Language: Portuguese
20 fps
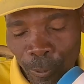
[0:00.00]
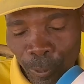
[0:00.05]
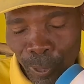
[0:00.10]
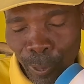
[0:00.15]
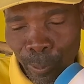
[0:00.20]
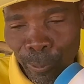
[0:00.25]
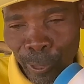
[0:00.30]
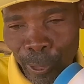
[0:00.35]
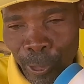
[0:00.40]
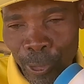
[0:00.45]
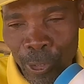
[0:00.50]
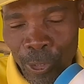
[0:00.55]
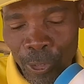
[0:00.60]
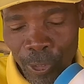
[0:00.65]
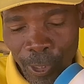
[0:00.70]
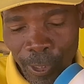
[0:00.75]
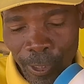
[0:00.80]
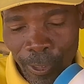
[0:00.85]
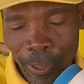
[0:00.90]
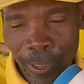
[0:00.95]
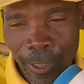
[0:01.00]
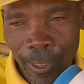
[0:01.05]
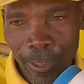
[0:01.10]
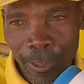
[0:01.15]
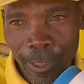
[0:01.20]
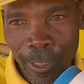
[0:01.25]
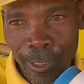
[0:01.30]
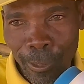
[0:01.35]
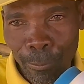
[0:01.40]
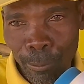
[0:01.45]
o tamborista,
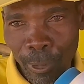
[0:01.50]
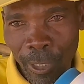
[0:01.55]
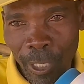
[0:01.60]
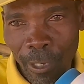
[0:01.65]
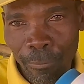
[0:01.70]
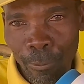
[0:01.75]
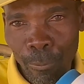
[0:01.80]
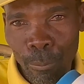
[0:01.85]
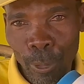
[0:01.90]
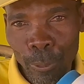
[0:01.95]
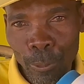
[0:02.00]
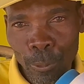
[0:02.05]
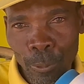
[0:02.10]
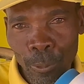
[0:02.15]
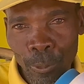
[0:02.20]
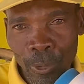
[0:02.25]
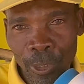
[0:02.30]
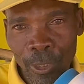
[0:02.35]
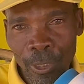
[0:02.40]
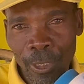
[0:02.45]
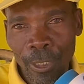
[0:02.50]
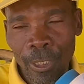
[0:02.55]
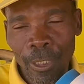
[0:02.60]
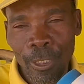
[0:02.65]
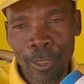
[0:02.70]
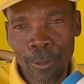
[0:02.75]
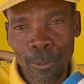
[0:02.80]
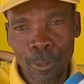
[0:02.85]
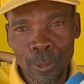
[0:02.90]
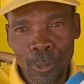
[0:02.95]
alguém que pegava o batuque
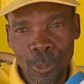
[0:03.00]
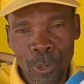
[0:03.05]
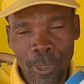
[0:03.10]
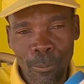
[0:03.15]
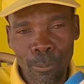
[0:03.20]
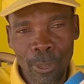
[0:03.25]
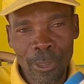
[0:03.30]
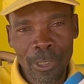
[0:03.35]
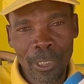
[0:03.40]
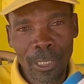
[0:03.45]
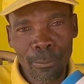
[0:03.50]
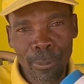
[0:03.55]
e outro que batia